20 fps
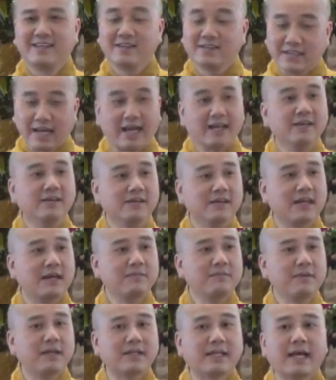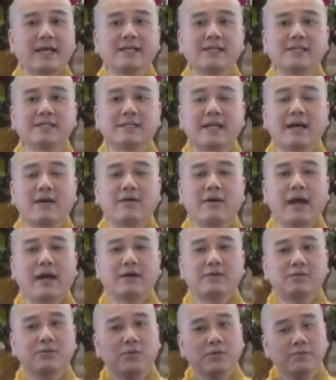nó xài được lắm là tại vì sao
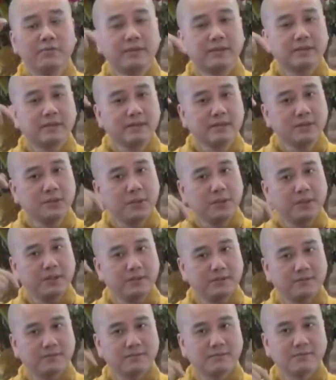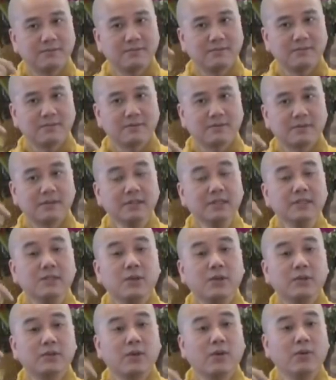ăn thua mình tư duy tư
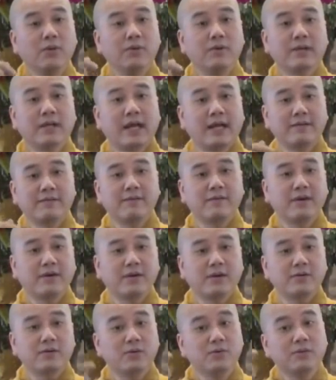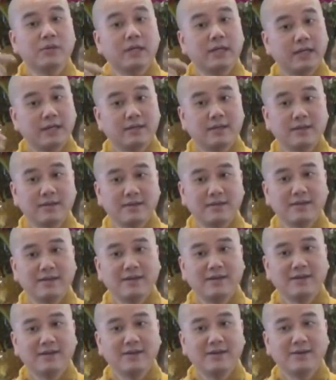duy tu hồi nãy các bạn nói tu thiền đó
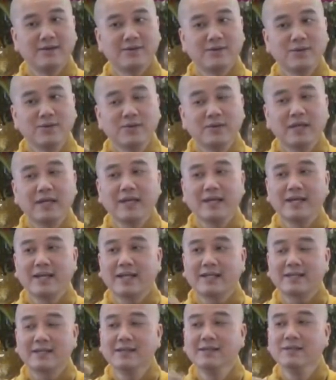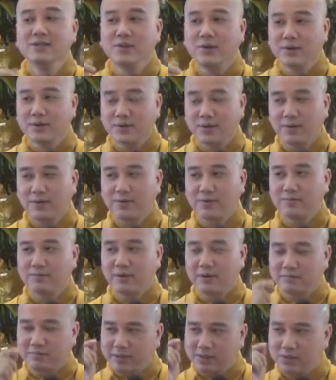tu thiền là tư duy tu
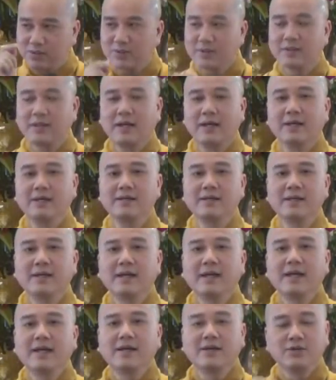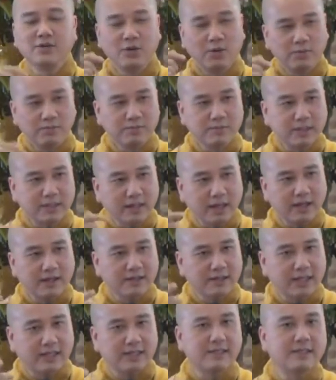mình biết suy nghĩ dụng cái
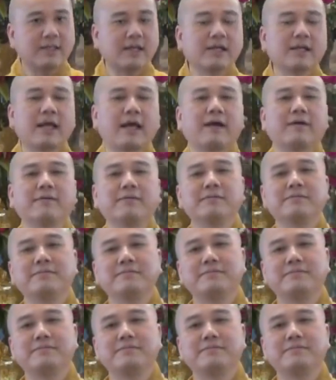thân này như thế nào